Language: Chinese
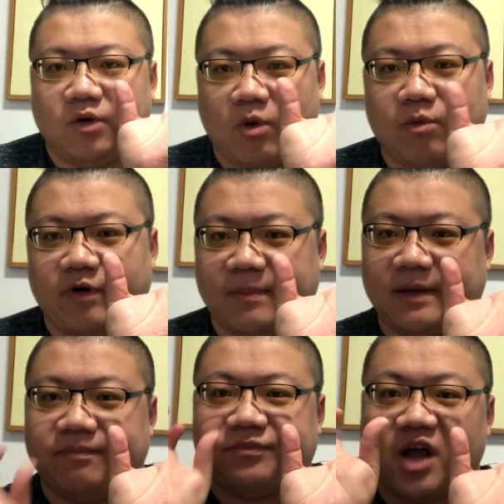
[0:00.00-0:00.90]
我不方
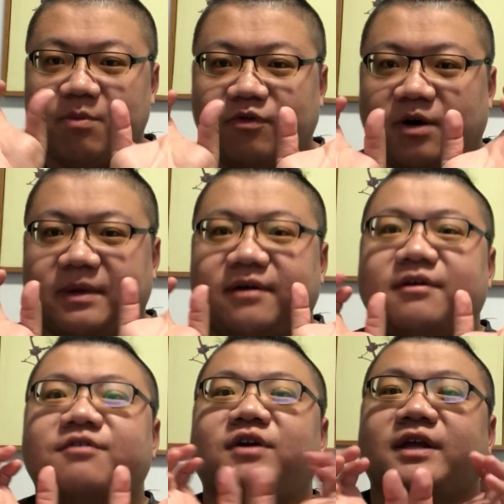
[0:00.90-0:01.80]
便，他不方便，
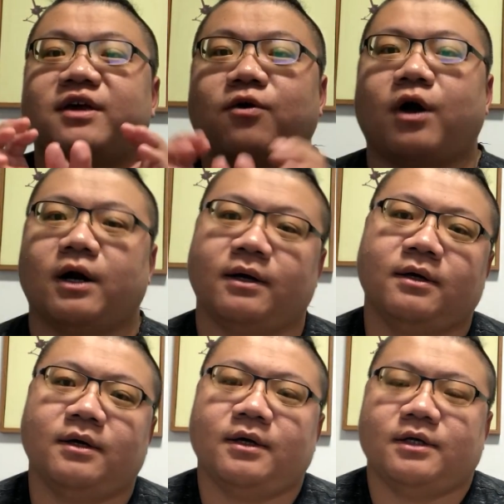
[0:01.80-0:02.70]
放在一块儿，
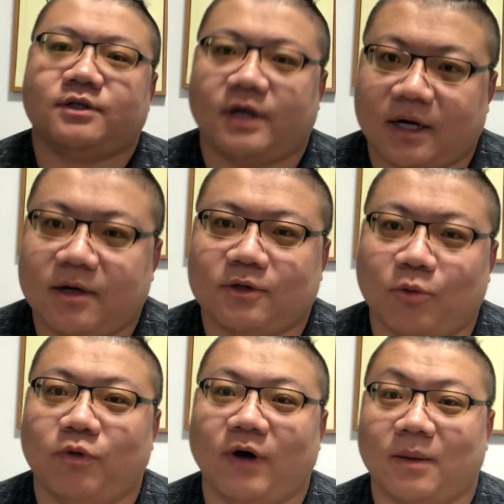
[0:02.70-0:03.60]
就两个人都
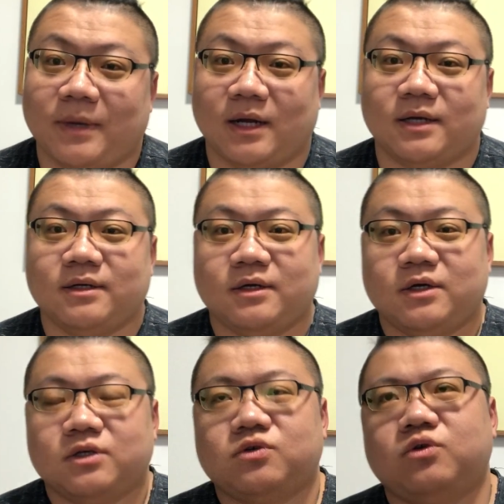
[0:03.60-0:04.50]
不方便了。
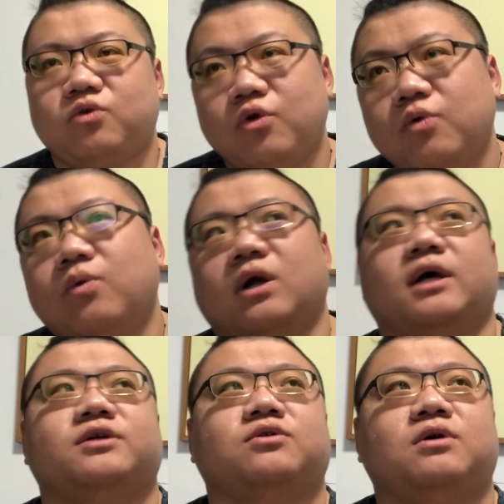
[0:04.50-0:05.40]
所以对于我
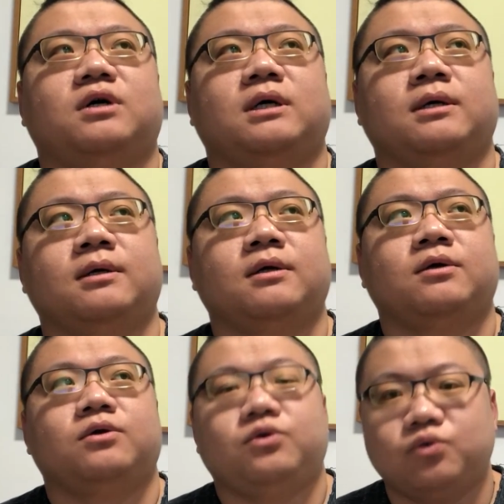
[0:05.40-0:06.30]
来说，
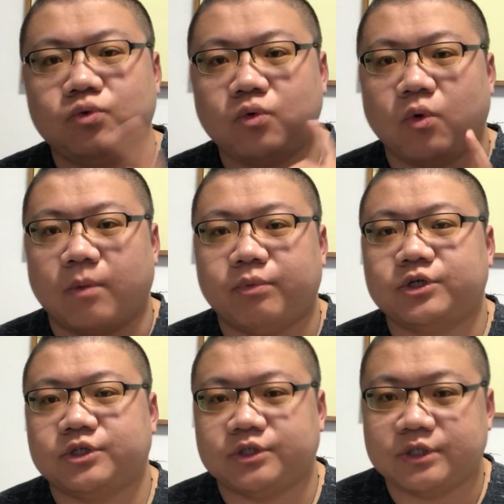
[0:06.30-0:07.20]
如果不
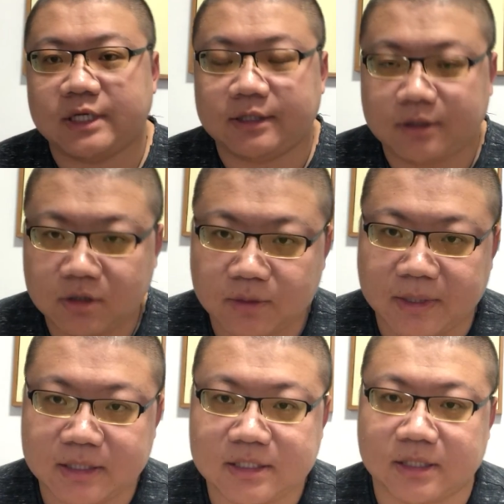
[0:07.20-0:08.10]
是时间特
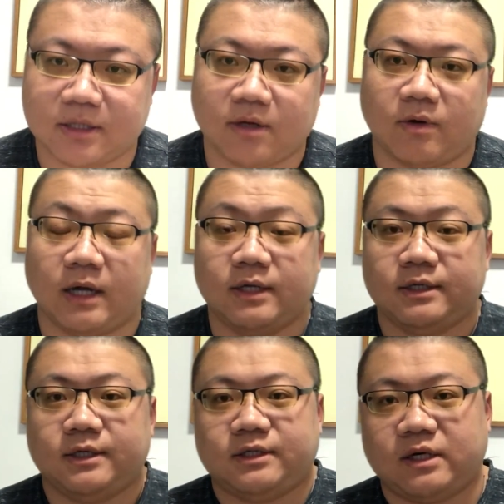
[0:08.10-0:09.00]
别紧的话，
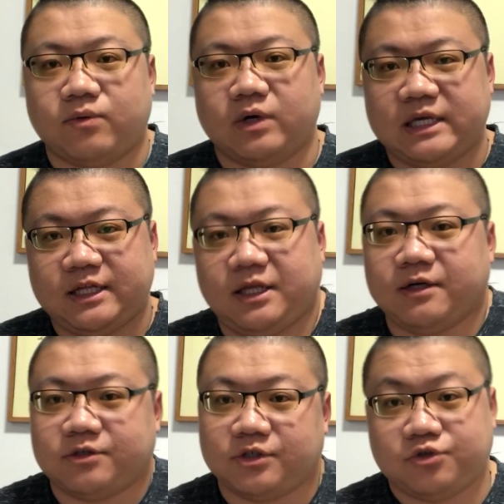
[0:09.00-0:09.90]
那我一
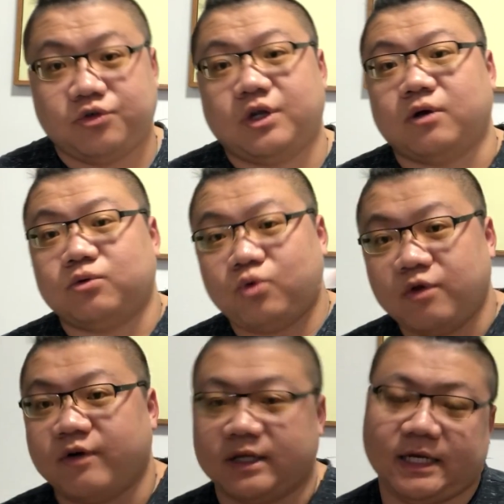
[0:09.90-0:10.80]
定是去到
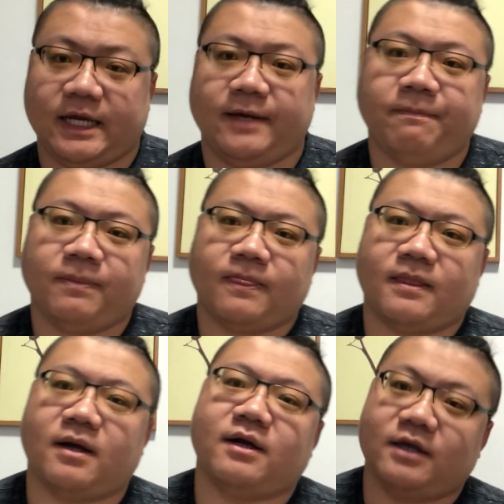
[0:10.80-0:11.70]
对方那里。
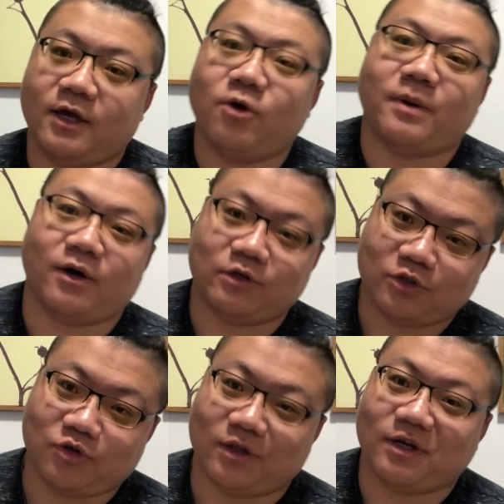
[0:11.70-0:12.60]
当然也有朋友
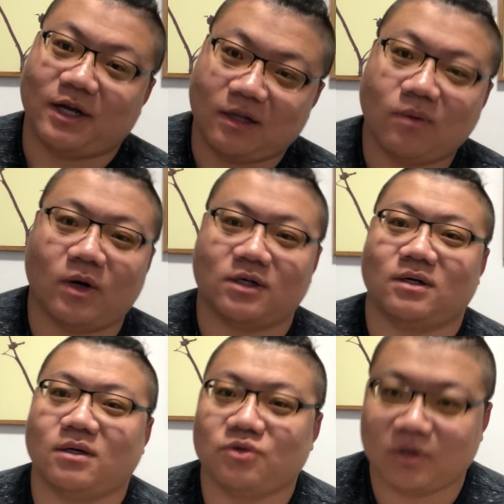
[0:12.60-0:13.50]
是选择来到我这儿，
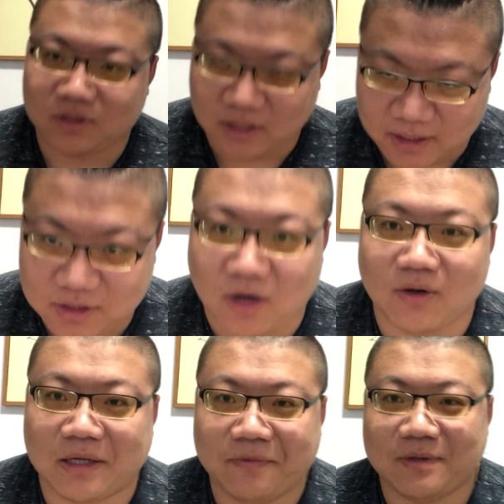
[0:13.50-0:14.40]
但确实太少
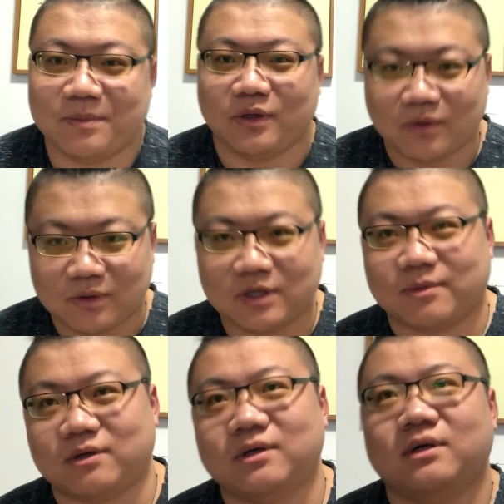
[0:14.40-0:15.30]
了，因为门头沟这边。